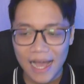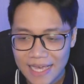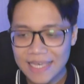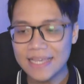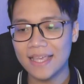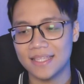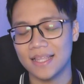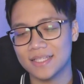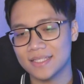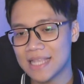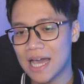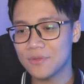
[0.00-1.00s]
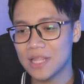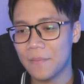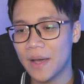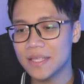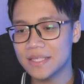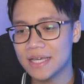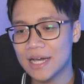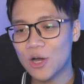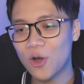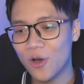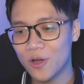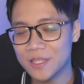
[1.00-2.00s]
Akhir setelah setahun namanya
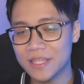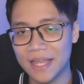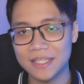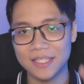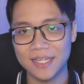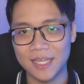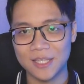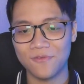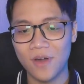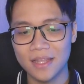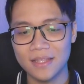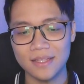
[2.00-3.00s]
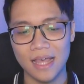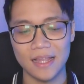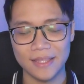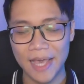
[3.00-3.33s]
konten Secret Fun